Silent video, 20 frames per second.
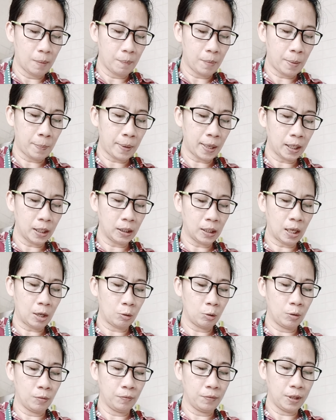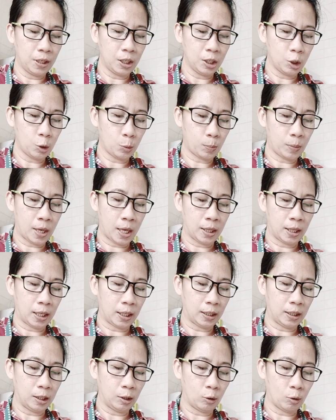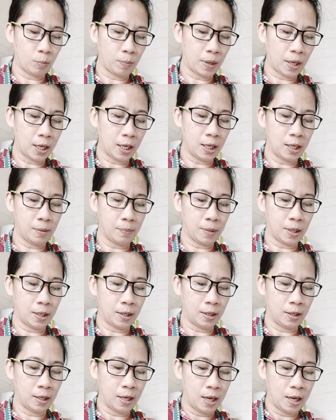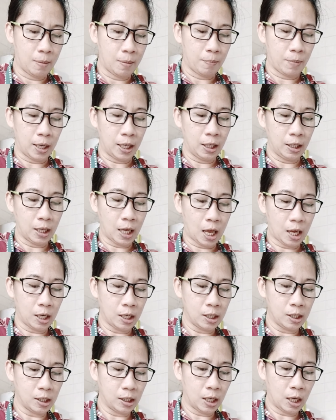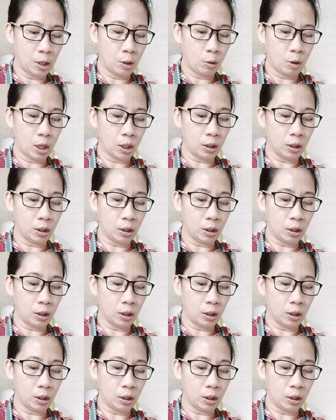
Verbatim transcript: papakita ko yung finished product nito para naman ma-encourage kayo.